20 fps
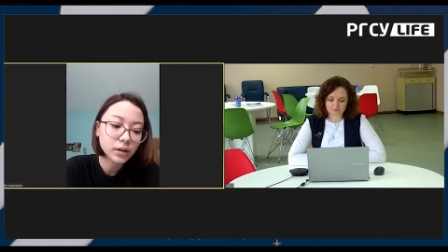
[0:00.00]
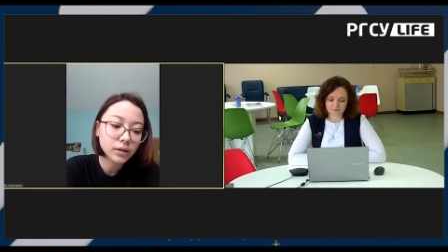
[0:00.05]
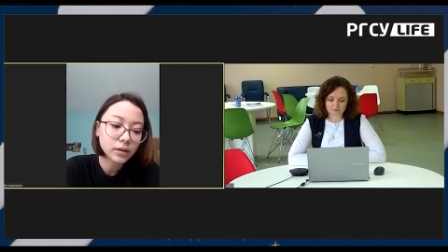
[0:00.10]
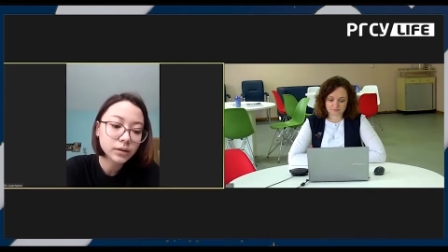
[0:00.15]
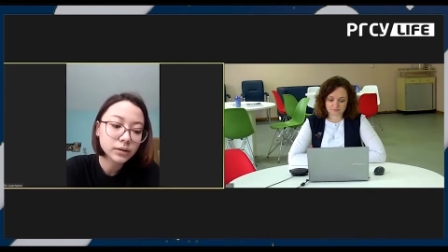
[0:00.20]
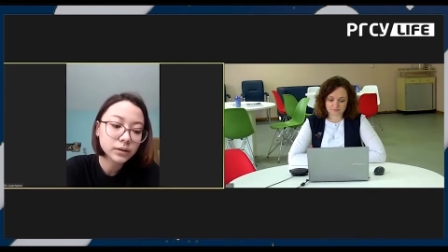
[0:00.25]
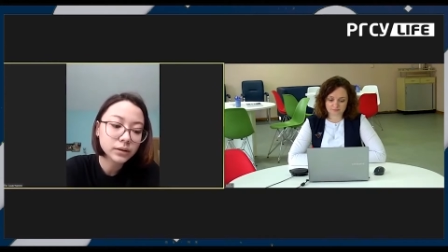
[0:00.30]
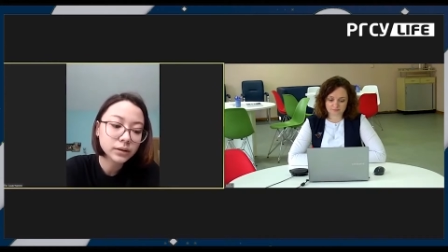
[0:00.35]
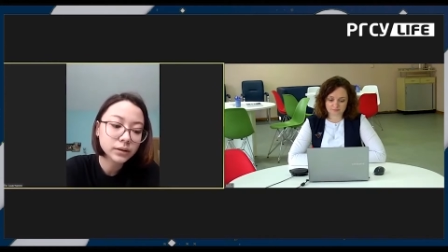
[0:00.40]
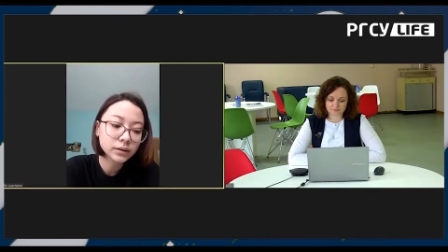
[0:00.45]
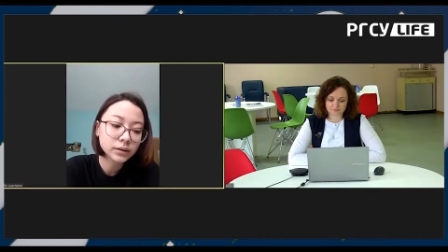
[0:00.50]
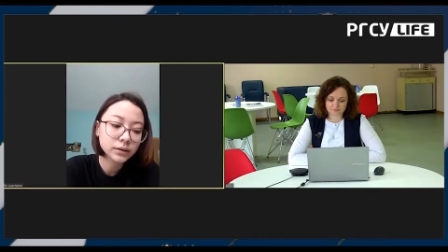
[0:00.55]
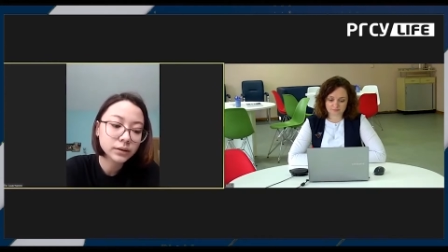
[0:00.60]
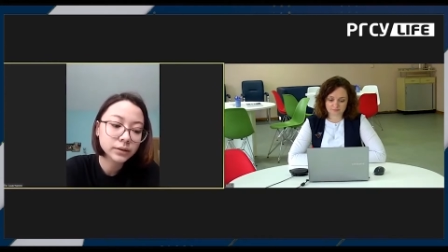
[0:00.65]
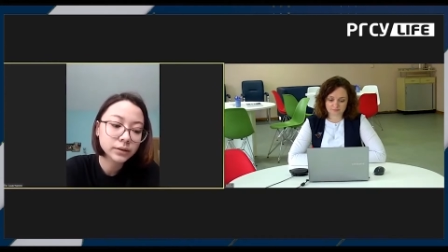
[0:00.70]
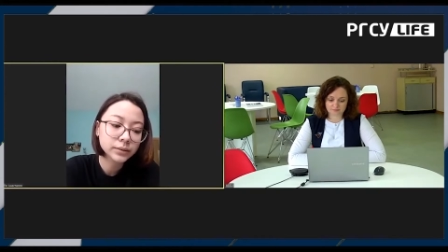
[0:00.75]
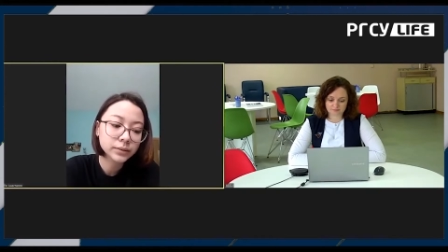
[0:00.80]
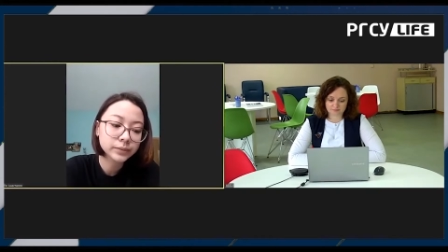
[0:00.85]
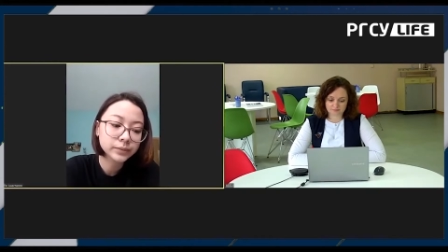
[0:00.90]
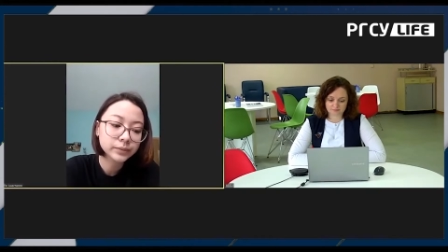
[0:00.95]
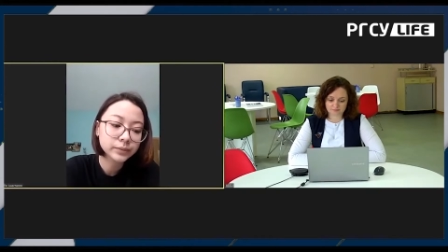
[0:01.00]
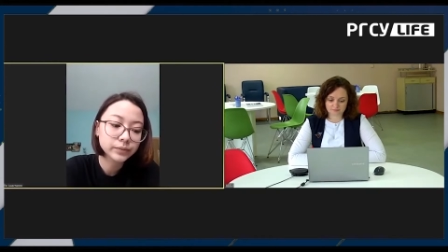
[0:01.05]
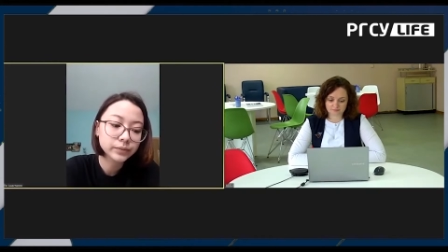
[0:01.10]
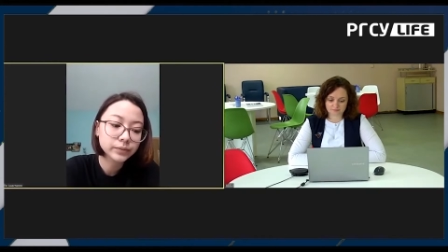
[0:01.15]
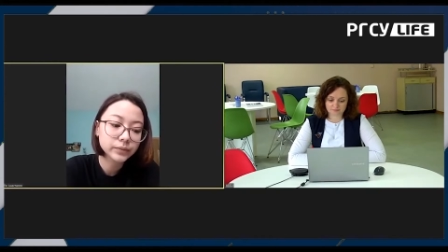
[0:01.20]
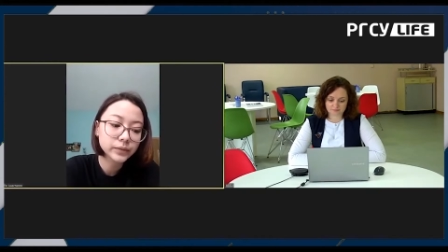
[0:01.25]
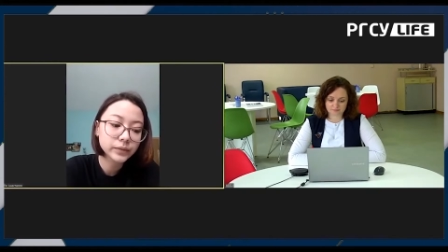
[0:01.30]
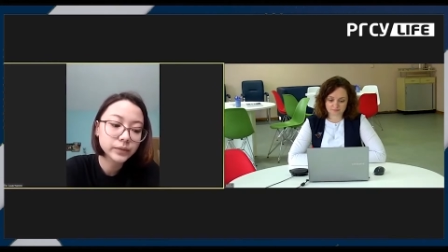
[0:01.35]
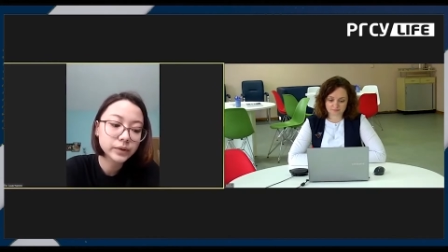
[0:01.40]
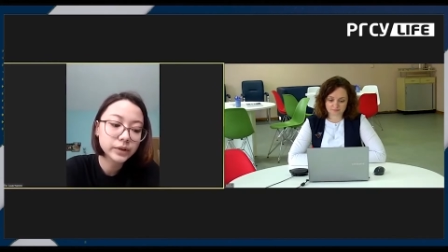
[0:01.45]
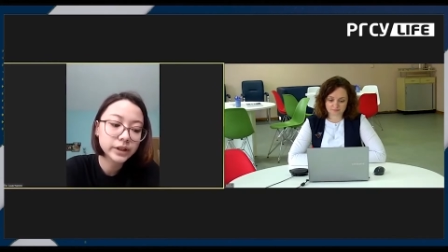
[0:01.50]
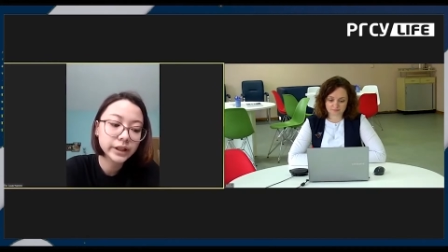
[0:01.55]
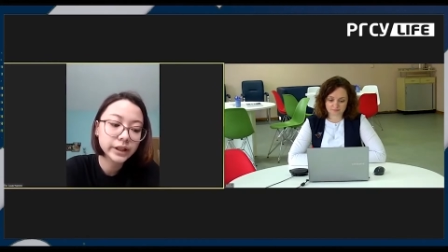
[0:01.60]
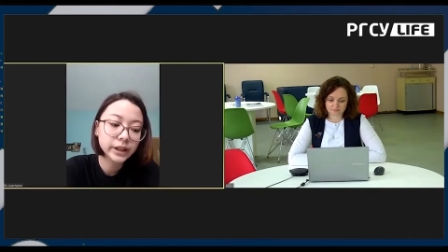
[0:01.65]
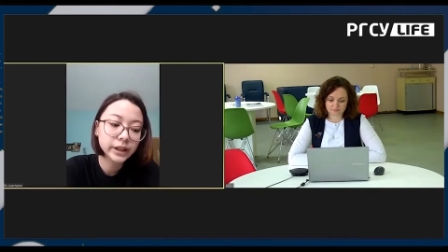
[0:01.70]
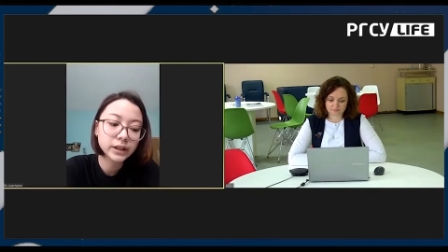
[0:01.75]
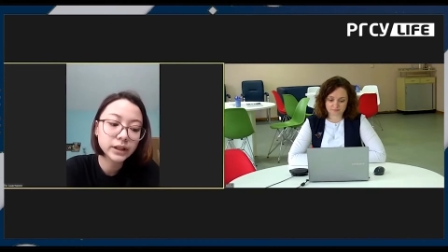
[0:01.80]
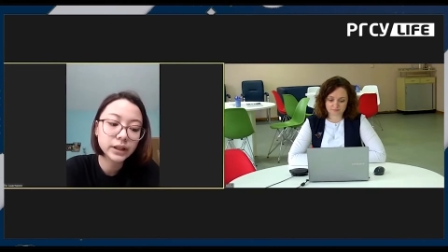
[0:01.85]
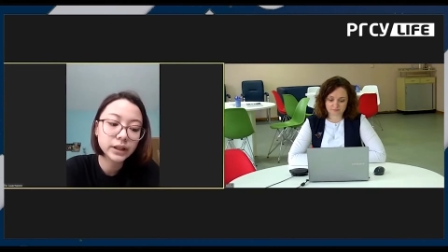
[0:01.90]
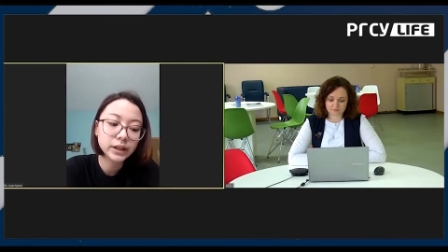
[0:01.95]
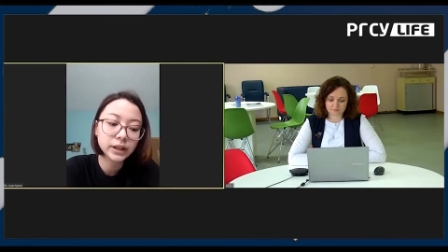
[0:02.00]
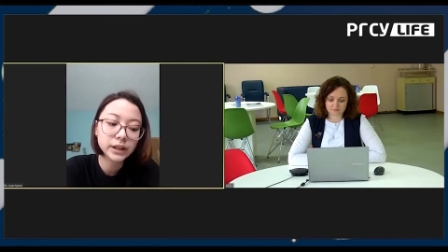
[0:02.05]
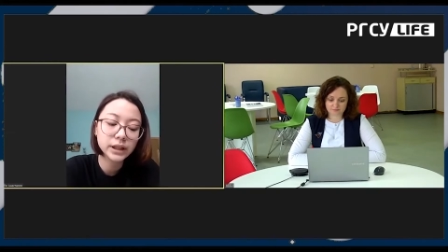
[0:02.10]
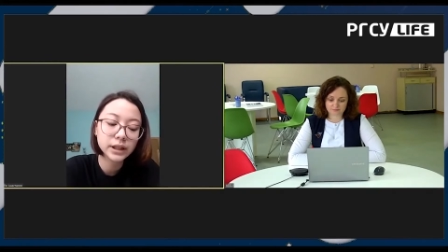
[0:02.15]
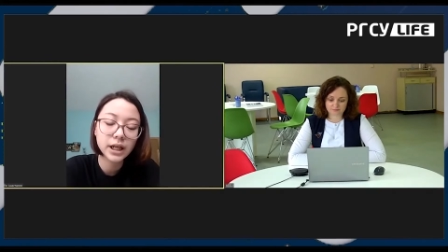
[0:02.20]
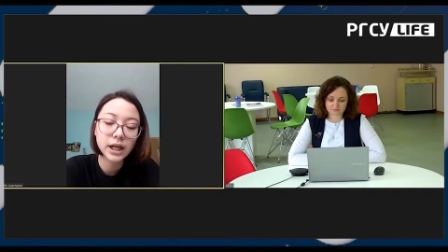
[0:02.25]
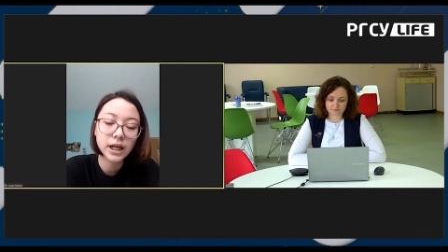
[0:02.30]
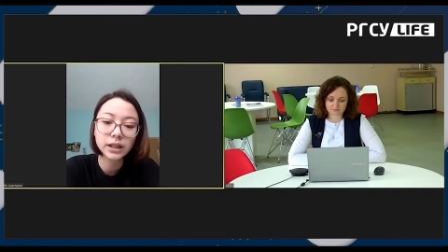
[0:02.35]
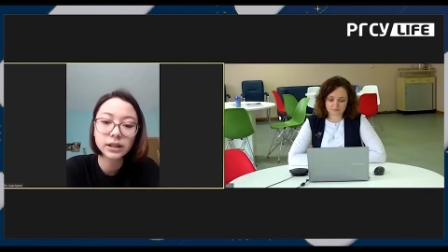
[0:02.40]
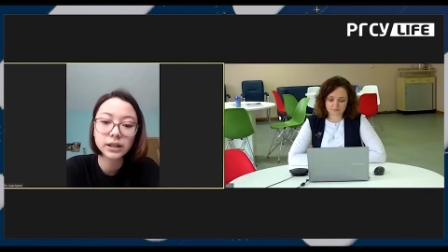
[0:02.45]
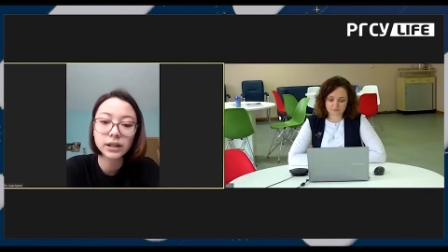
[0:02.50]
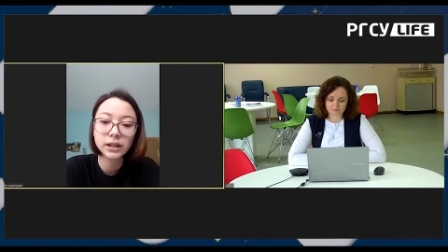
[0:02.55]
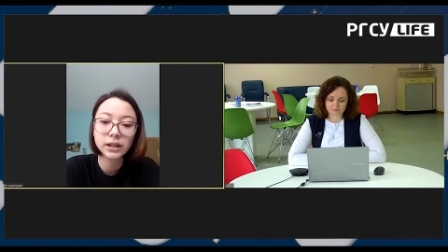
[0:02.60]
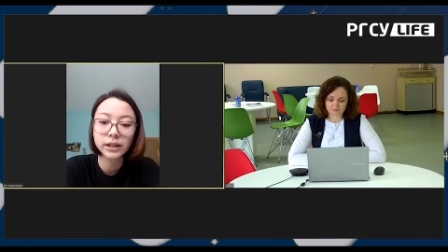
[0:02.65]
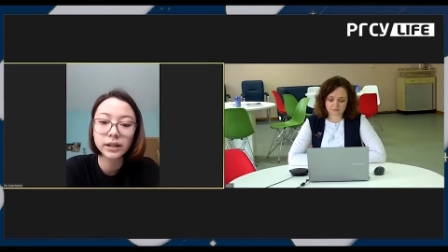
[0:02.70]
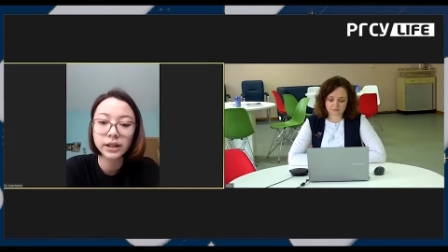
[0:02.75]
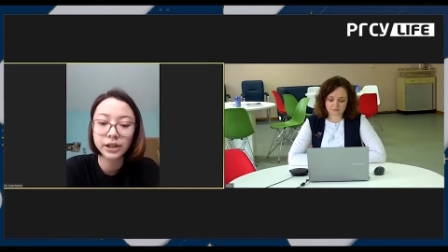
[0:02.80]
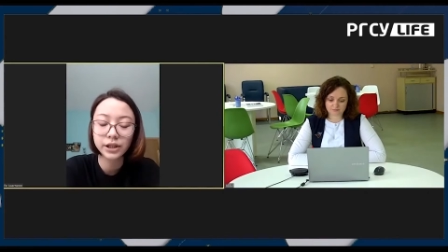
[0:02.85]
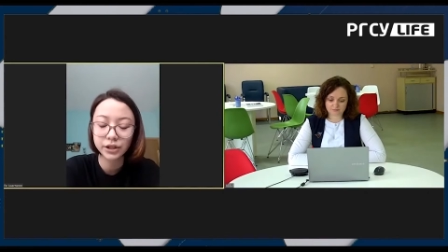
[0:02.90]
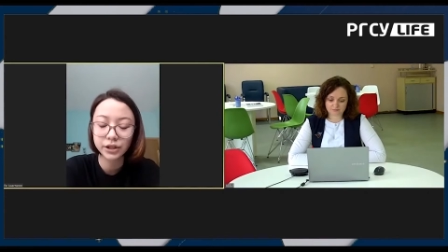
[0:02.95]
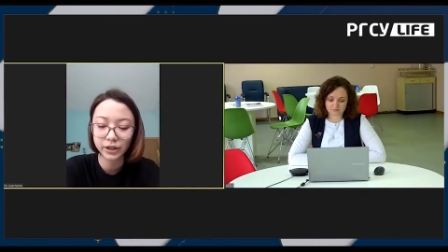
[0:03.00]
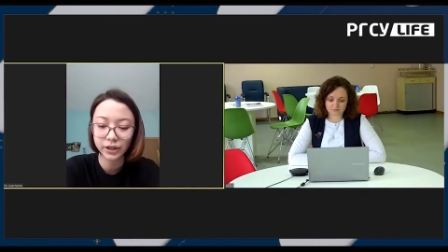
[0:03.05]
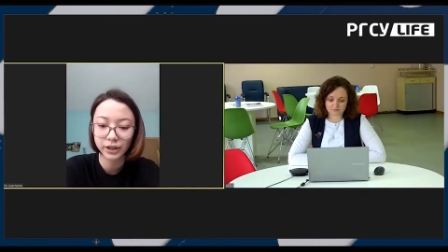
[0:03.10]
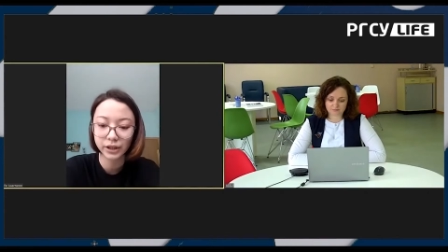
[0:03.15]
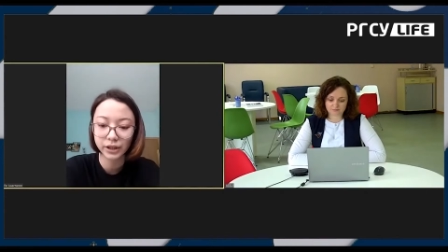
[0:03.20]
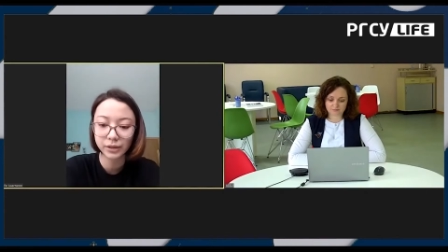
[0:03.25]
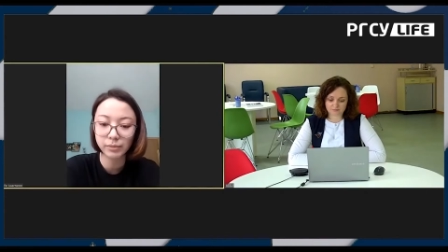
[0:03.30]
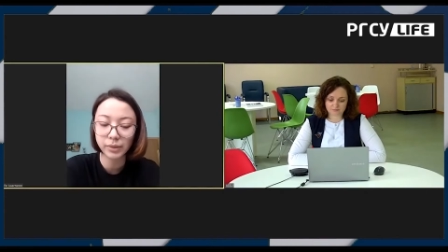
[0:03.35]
Э, центр для онкологических